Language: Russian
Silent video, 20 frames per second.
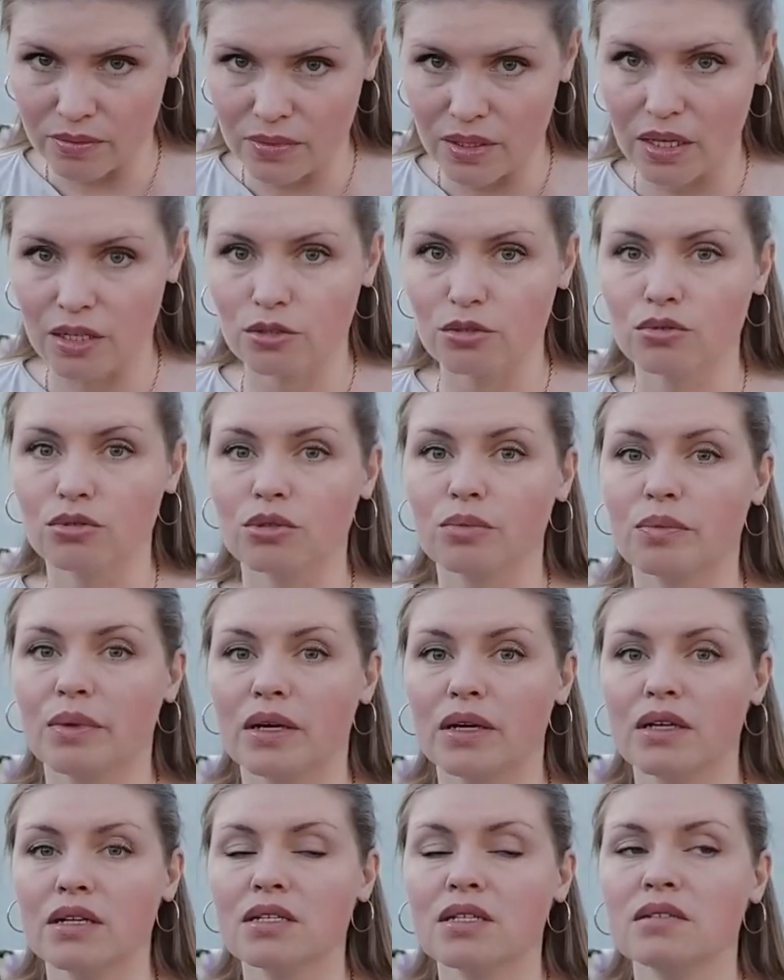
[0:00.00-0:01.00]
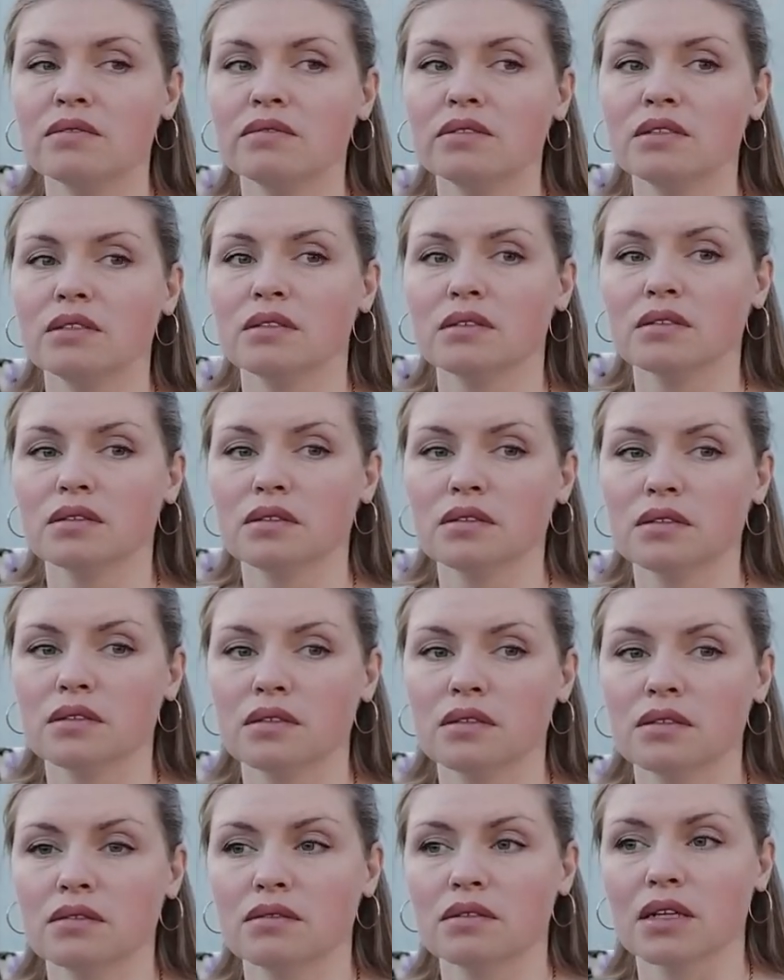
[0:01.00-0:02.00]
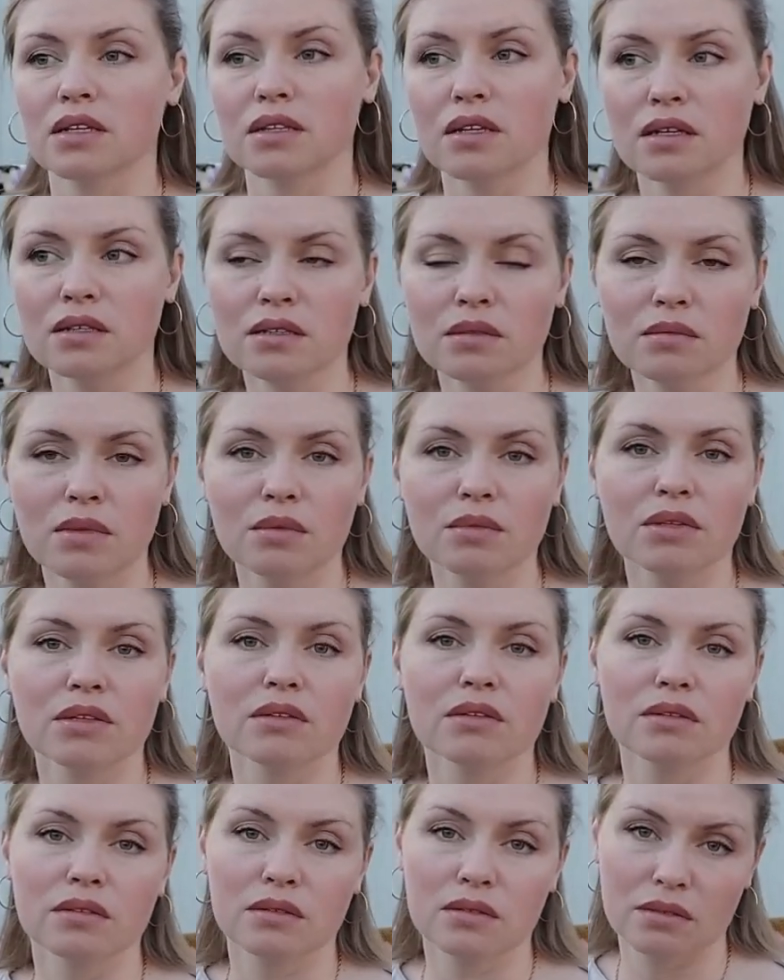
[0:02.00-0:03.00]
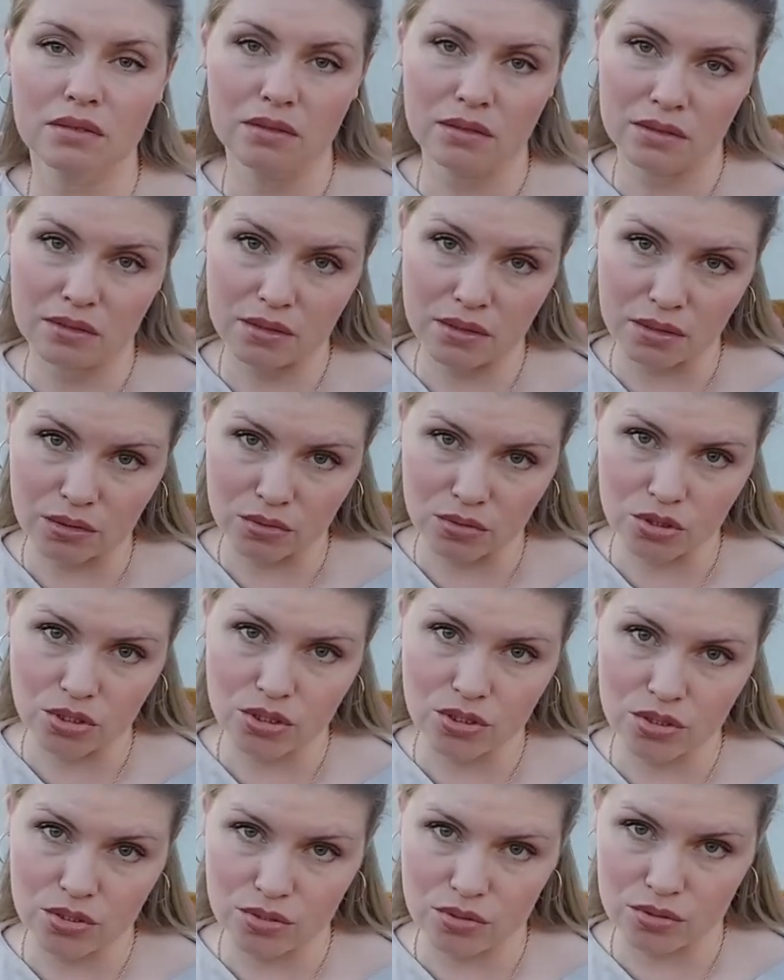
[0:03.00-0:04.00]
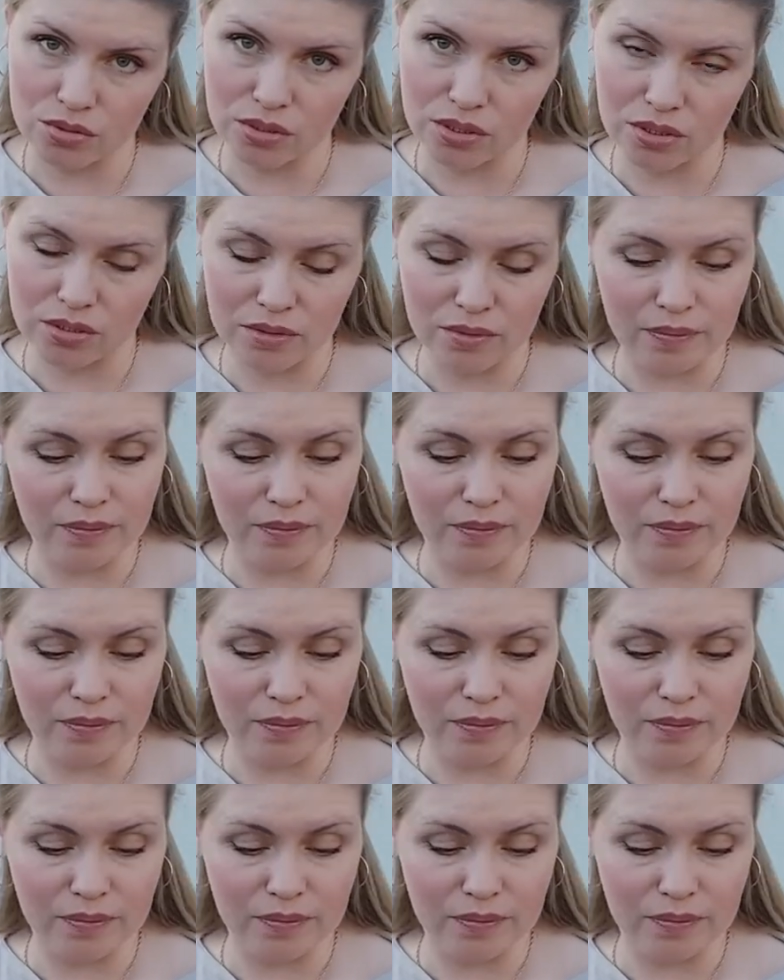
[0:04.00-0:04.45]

который показывает э, на данный момент наилучший результат.